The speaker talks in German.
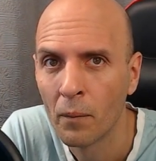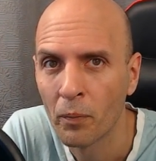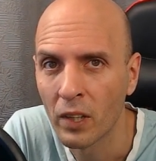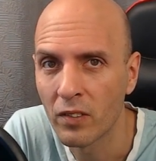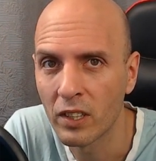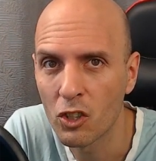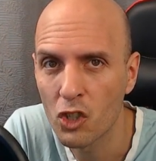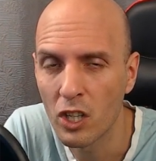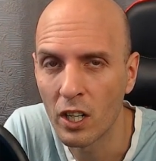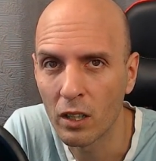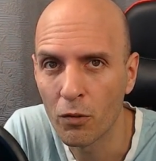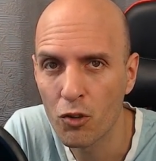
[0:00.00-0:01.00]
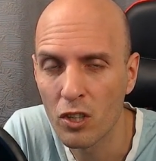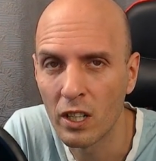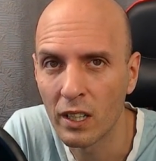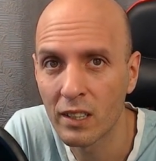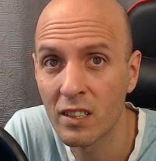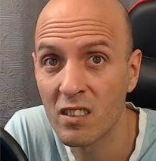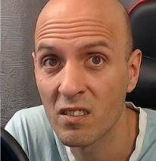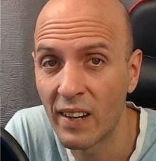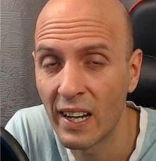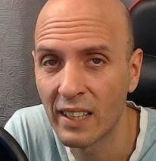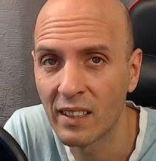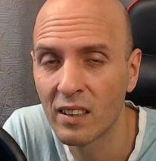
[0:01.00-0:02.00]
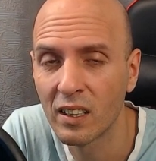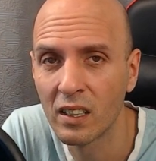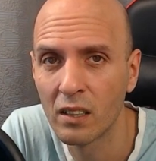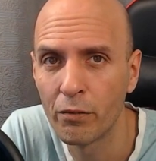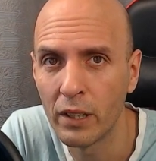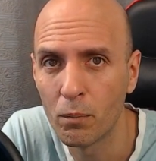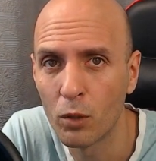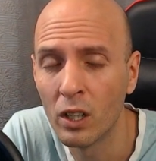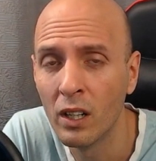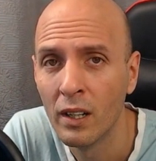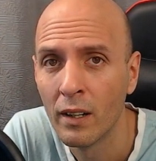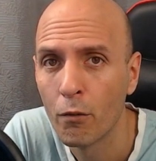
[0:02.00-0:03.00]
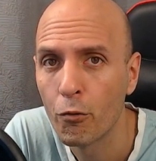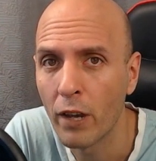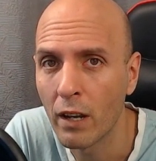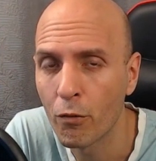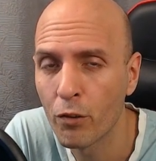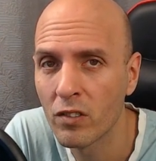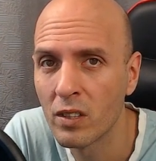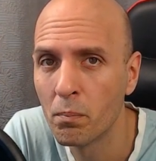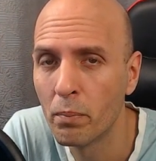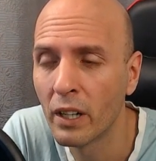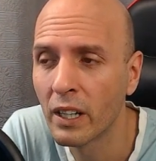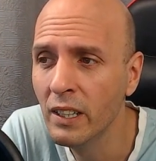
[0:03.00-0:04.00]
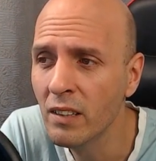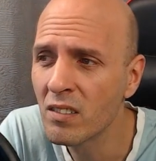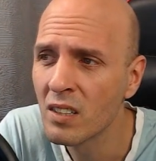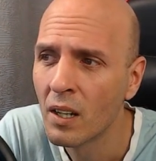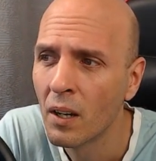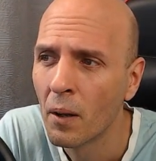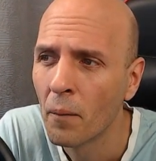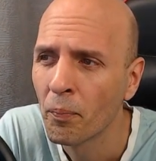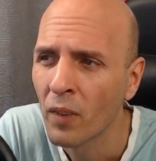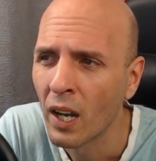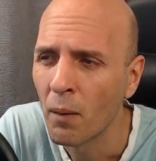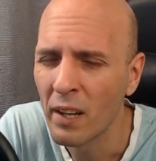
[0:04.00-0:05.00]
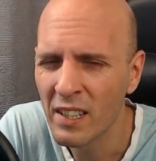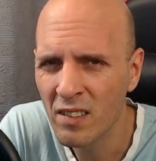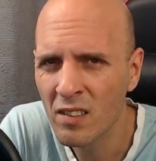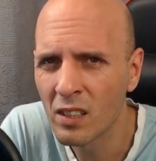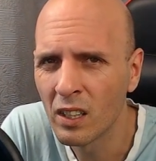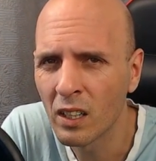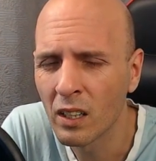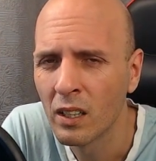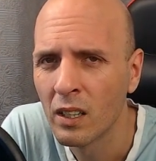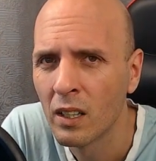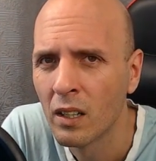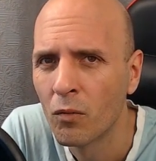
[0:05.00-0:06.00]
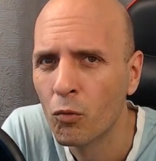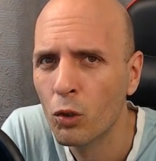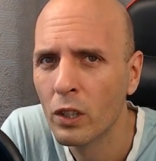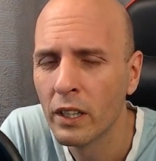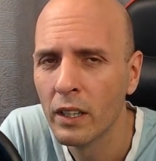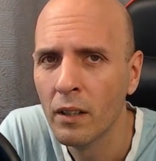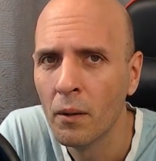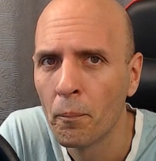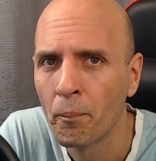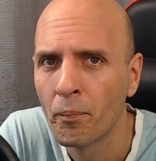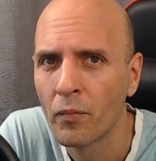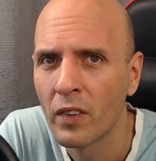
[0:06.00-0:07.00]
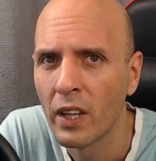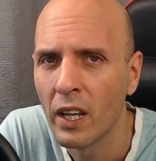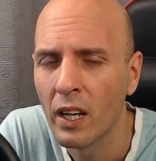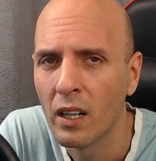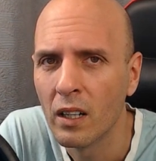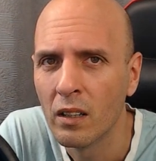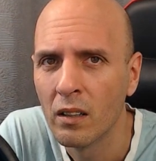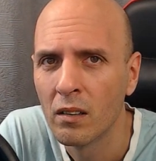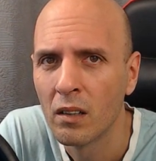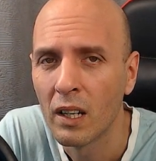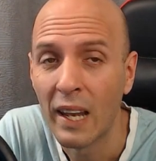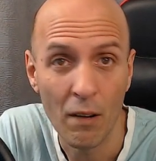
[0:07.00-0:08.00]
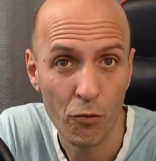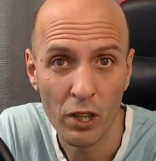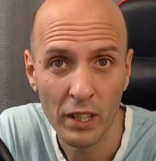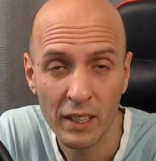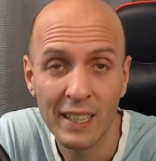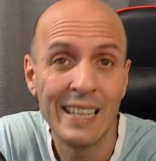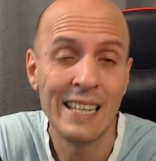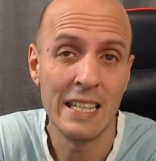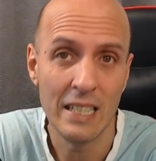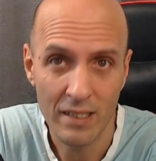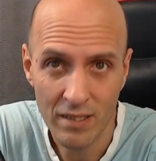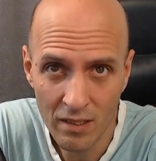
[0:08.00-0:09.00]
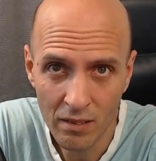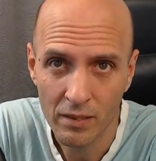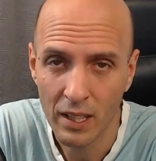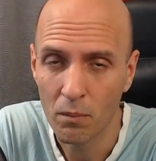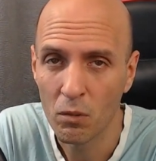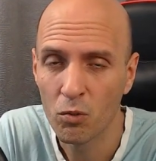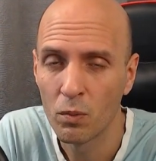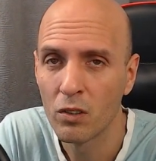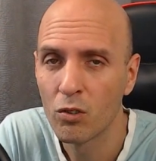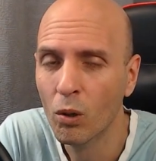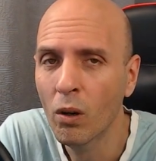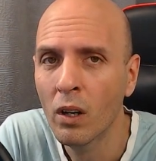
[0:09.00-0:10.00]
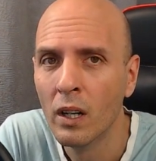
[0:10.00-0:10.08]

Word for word: Es geht Schlag auf Schlag, 2. 3. Februar, Fanfest in Paris. Am letzten Tag wurde der Live Letter gelesen, nennen wir es mal so.